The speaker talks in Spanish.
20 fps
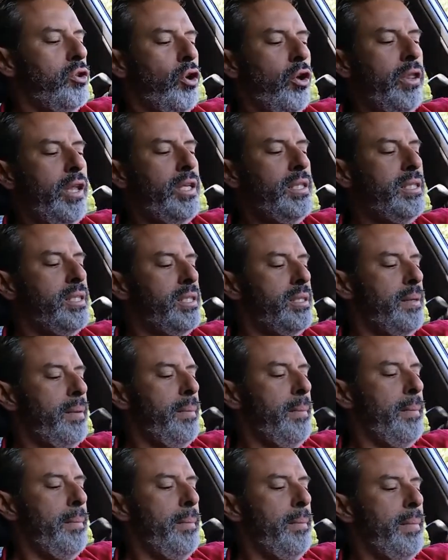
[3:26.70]
Todas
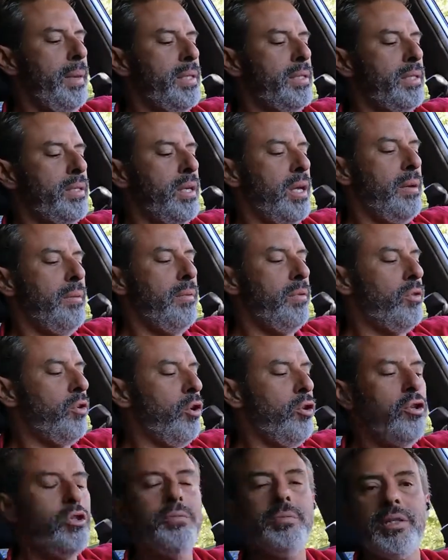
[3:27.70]
mis,
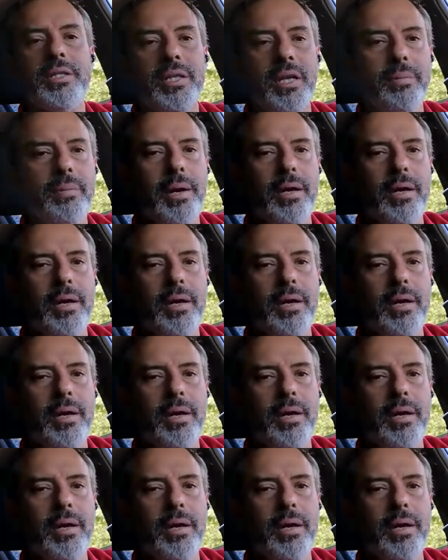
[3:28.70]
todos mis